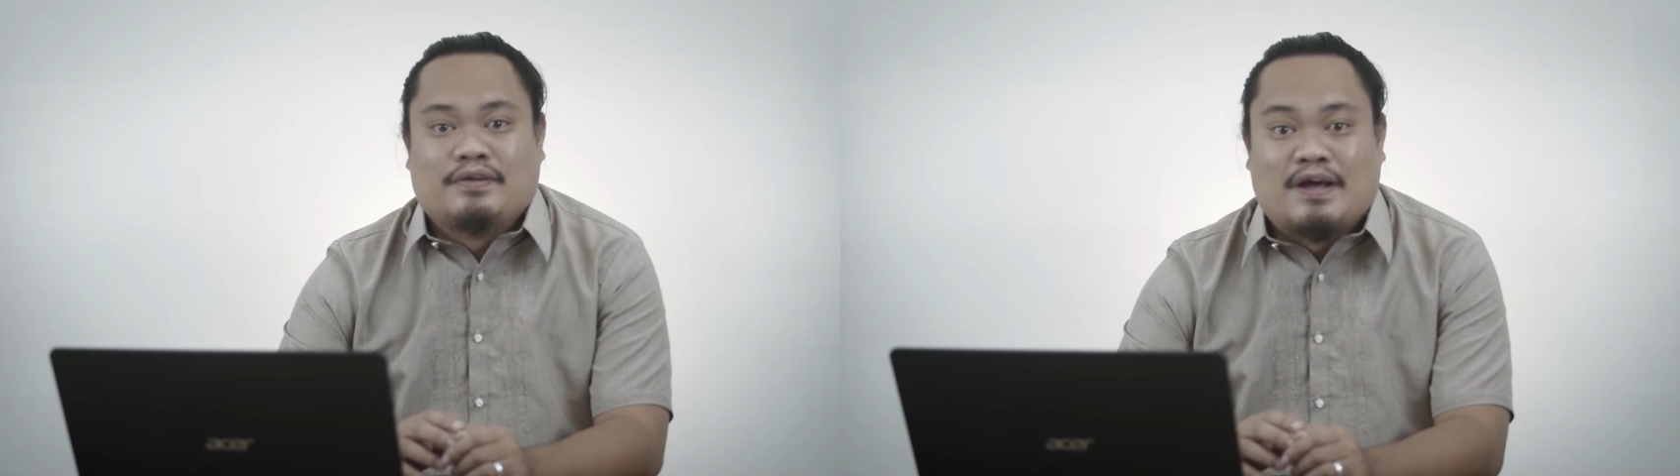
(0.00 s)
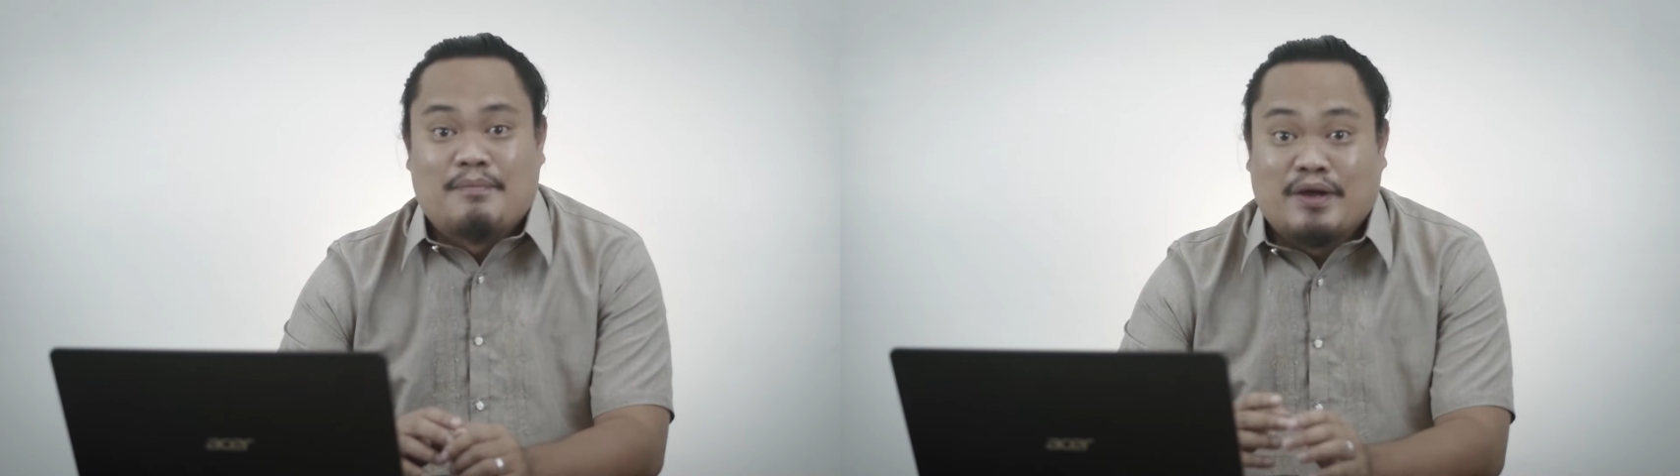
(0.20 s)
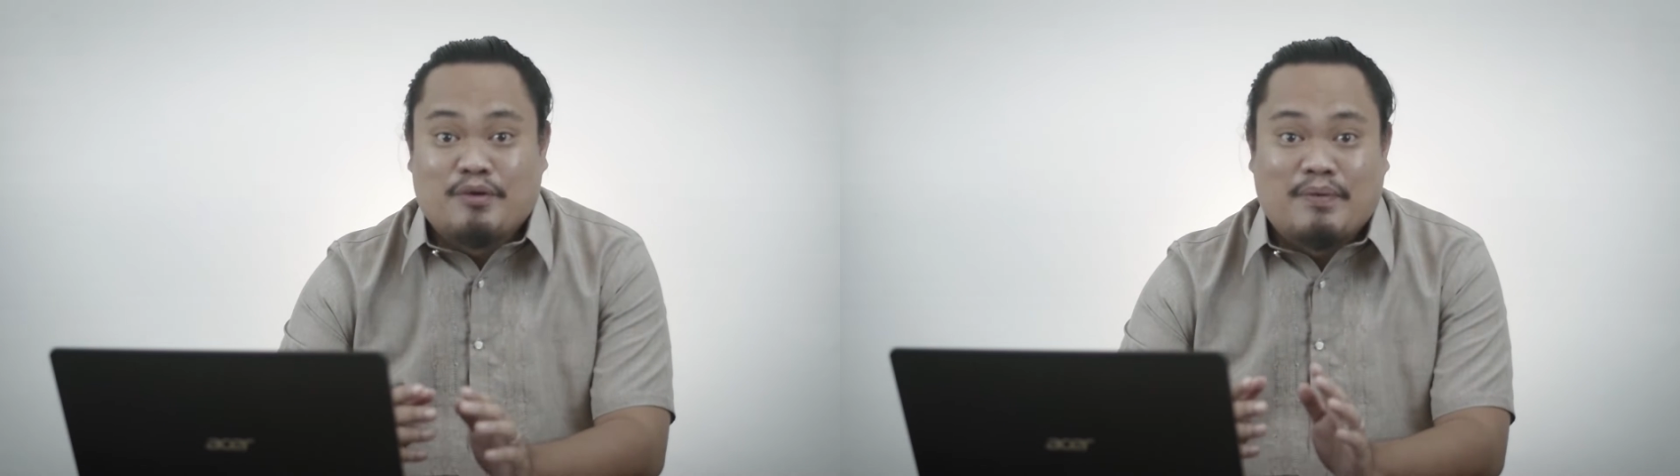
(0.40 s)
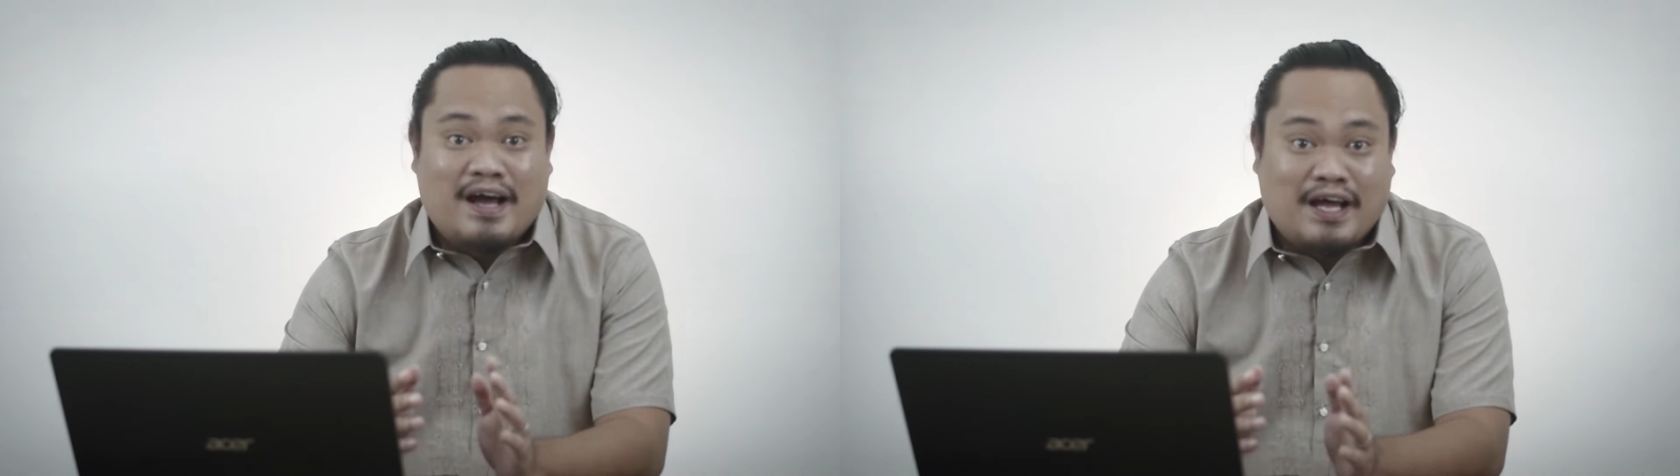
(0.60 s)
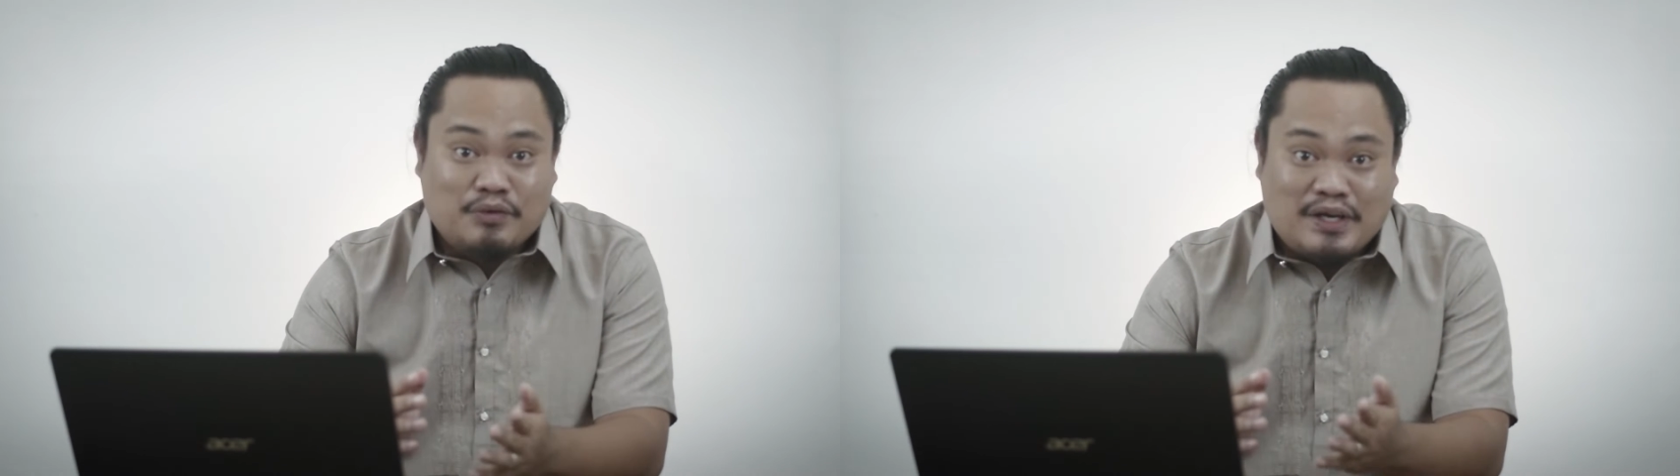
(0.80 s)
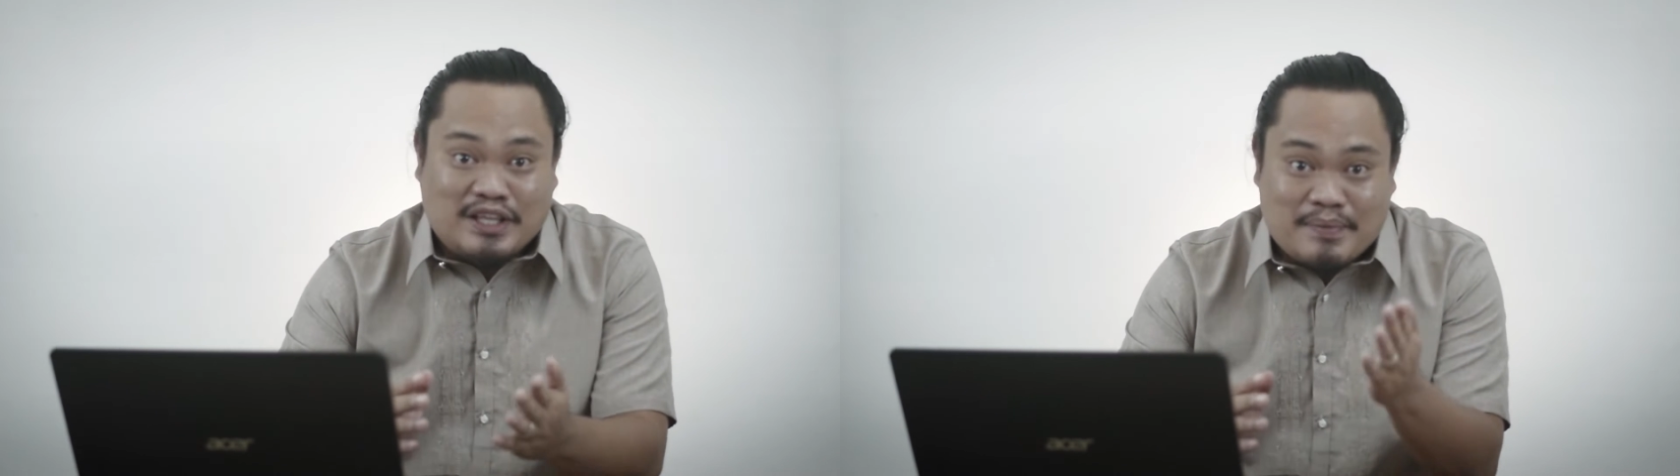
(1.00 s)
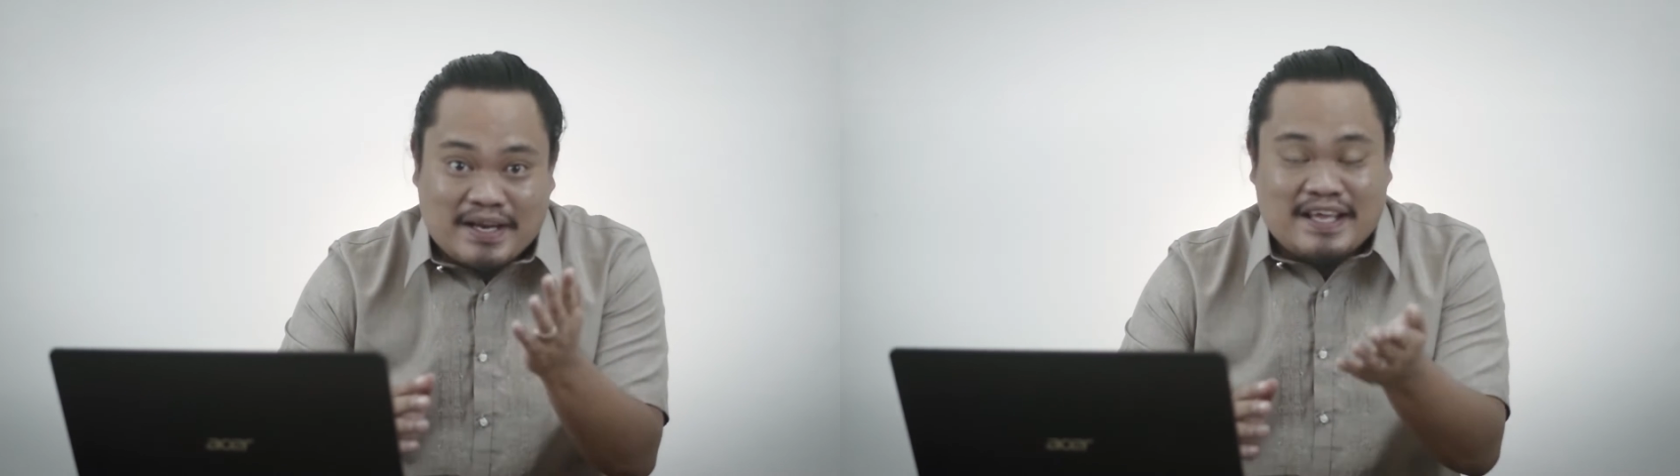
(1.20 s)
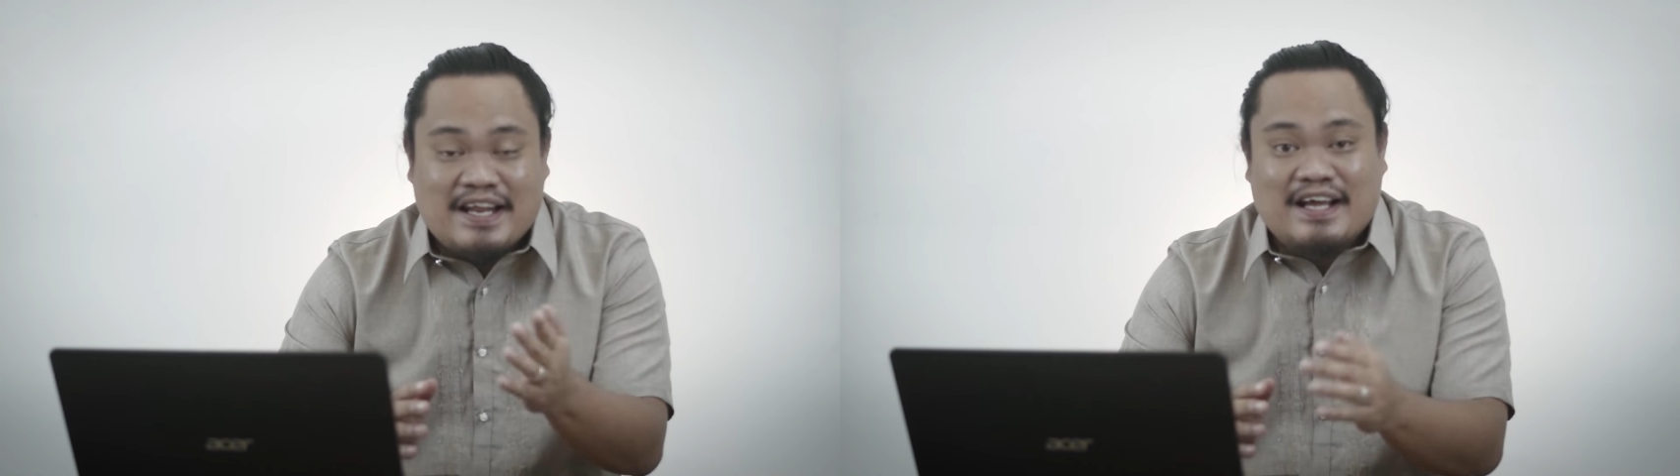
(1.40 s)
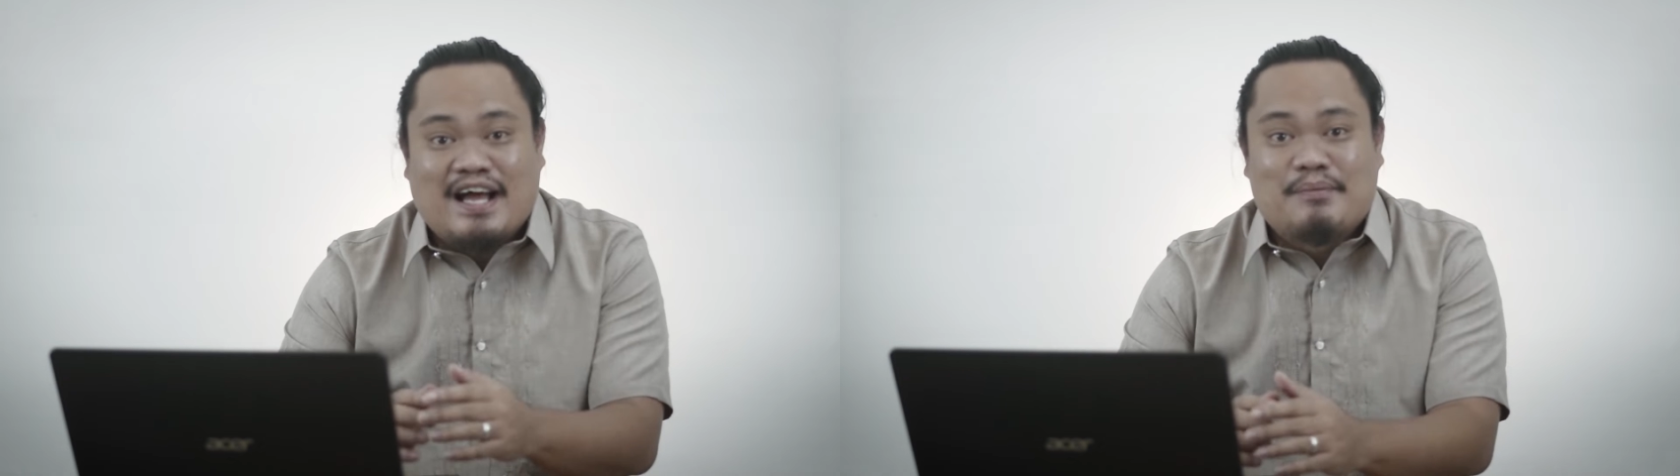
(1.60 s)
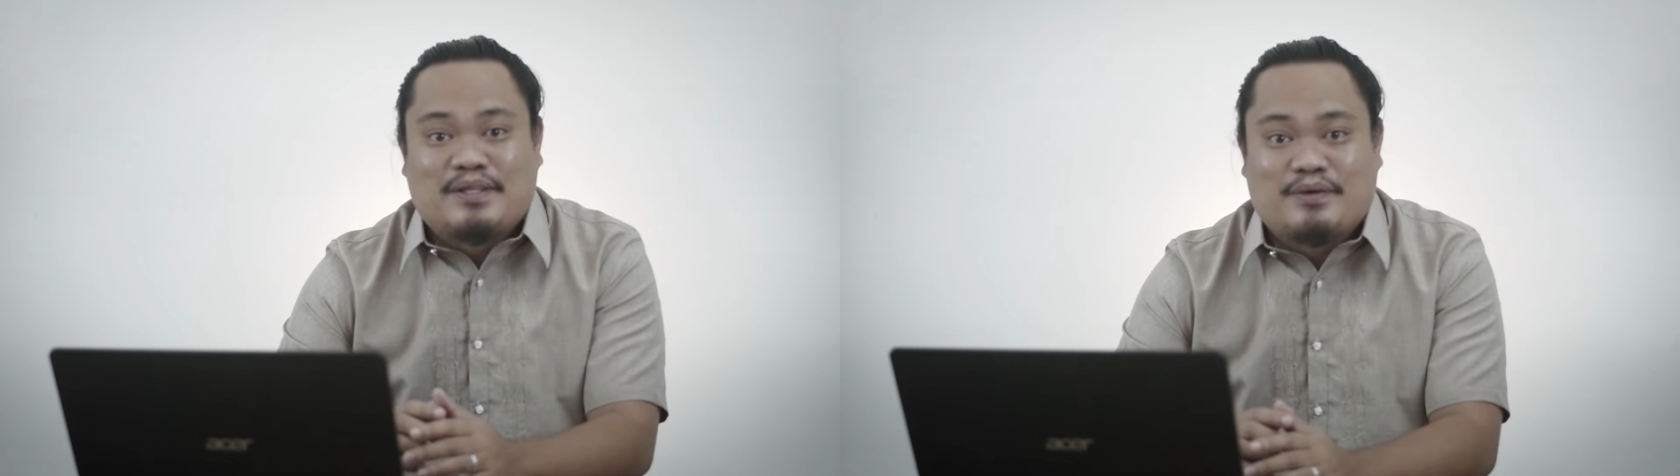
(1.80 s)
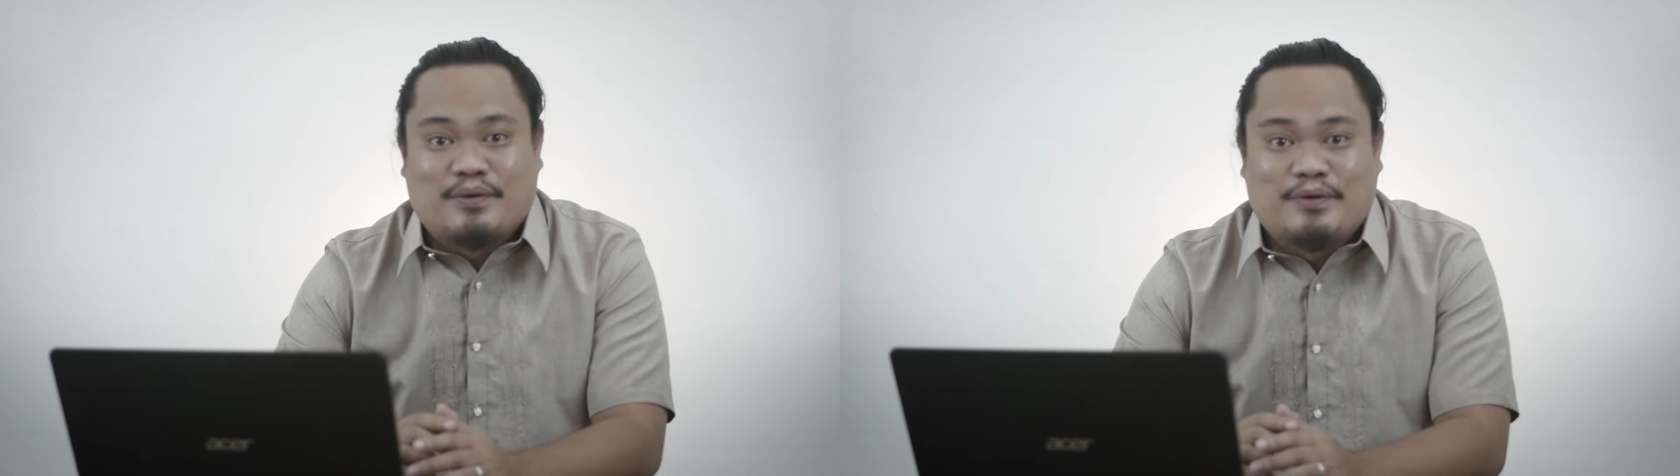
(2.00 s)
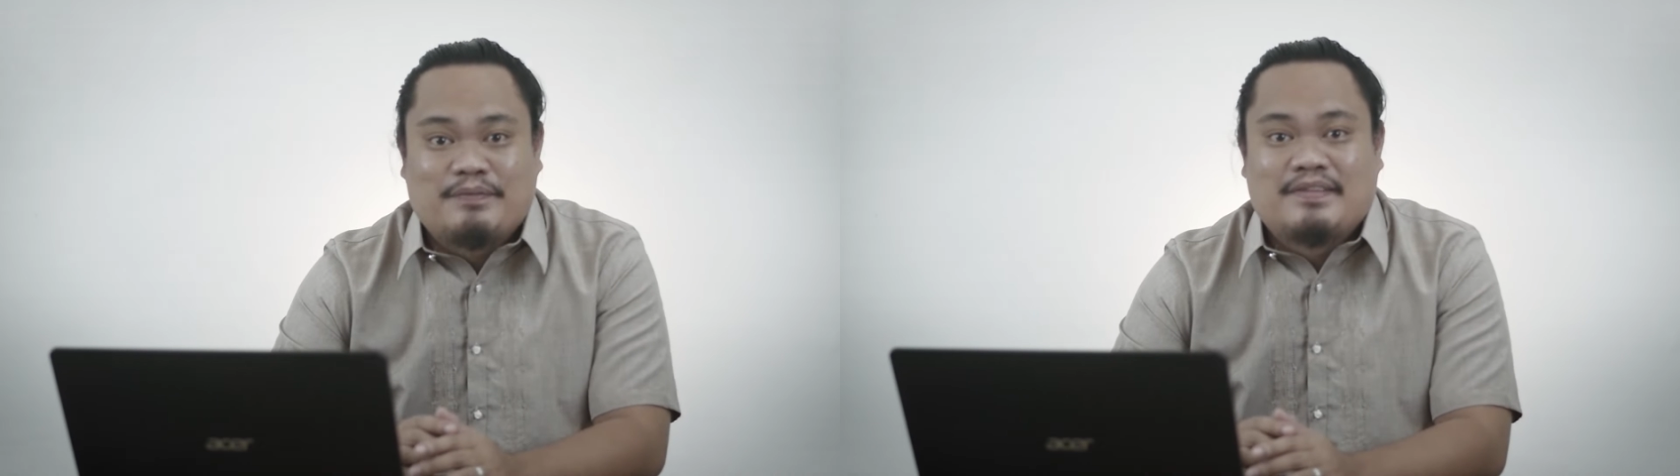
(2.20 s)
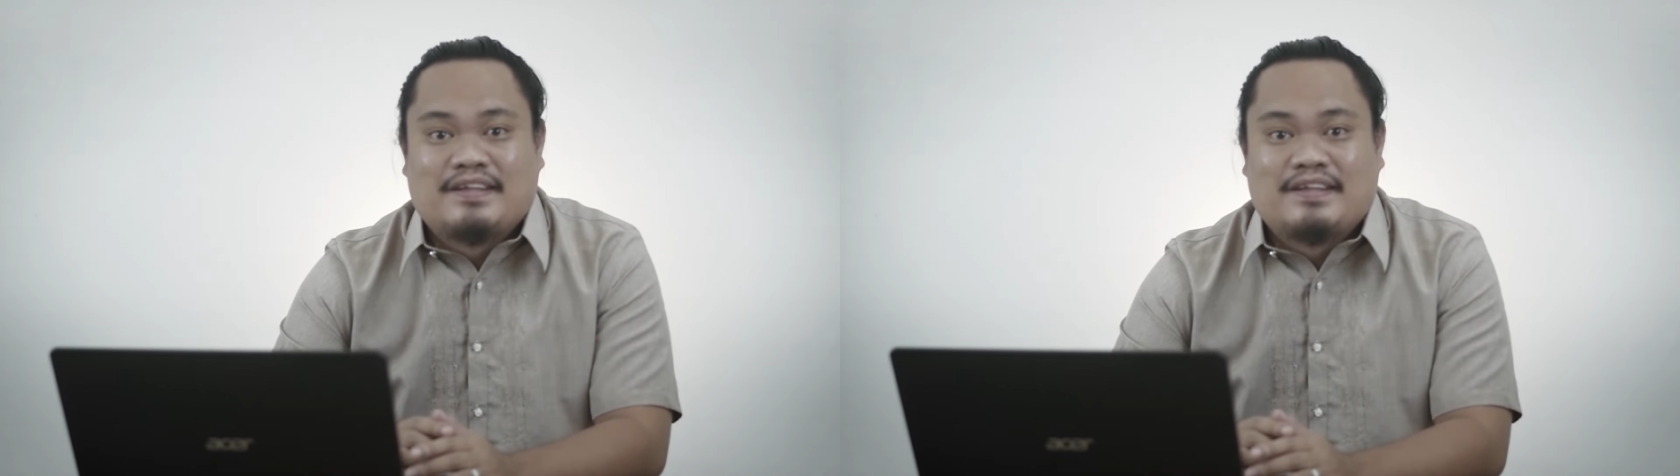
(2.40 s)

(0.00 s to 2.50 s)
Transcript: Habang yung mga katulad naman na ginagamit ko